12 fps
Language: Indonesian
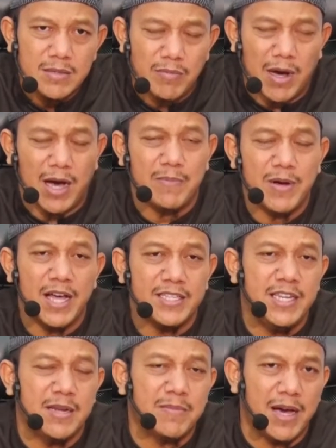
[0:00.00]
maha pengasih
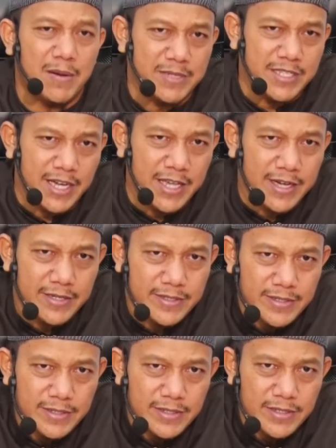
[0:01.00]
dan maha penyayang.
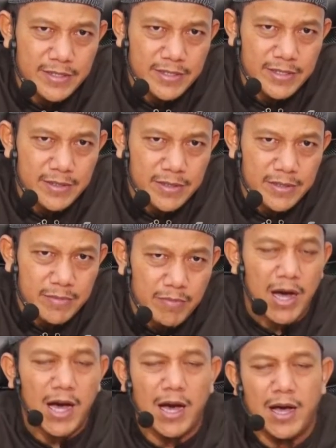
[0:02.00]

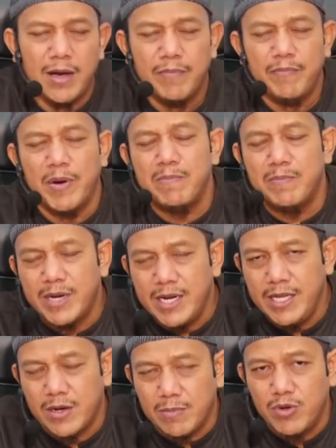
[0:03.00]
Maha
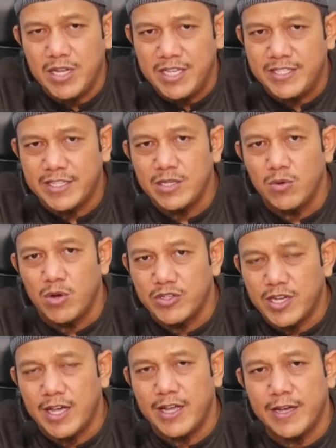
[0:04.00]
pemberi Rabbul Izzati wal
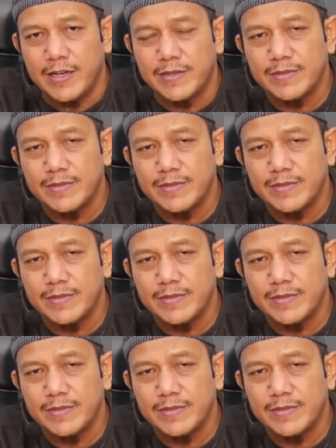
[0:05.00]
Jalalah.